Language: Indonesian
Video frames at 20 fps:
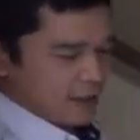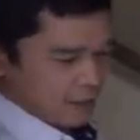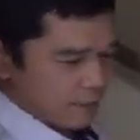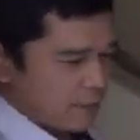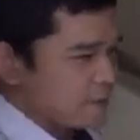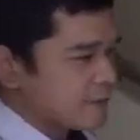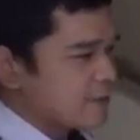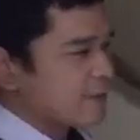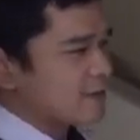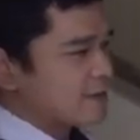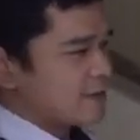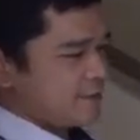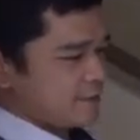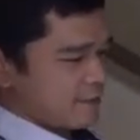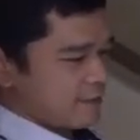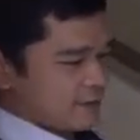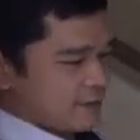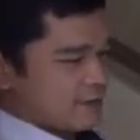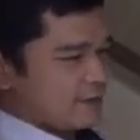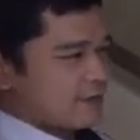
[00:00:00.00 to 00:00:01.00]
lebih baik
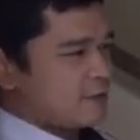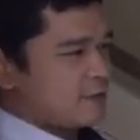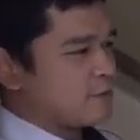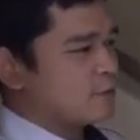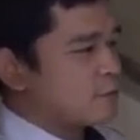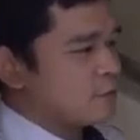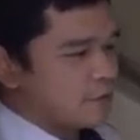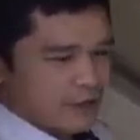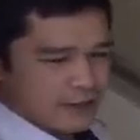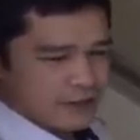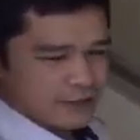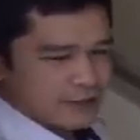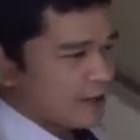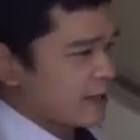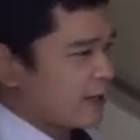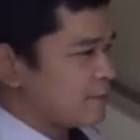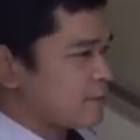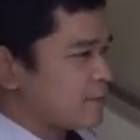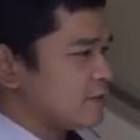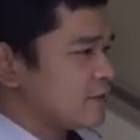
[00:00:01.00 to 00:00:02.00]
lagi.
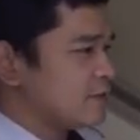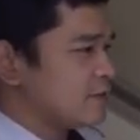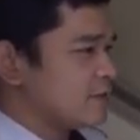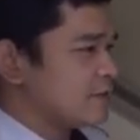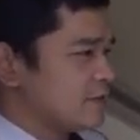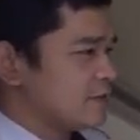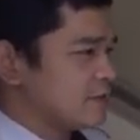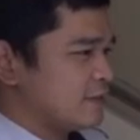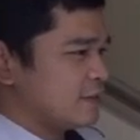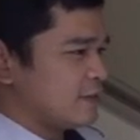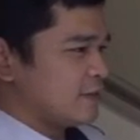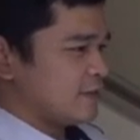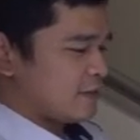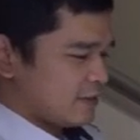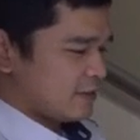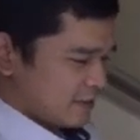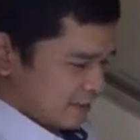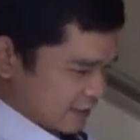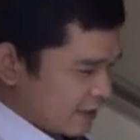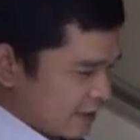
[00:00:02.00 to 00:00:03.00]
Oleh
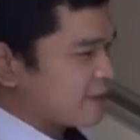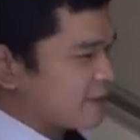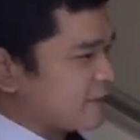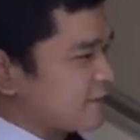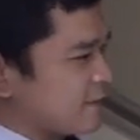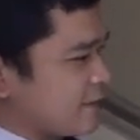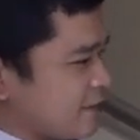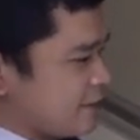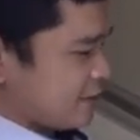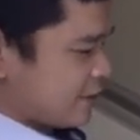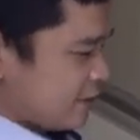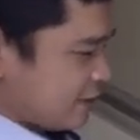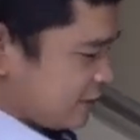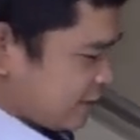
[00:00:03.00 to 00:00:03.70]
karena itulah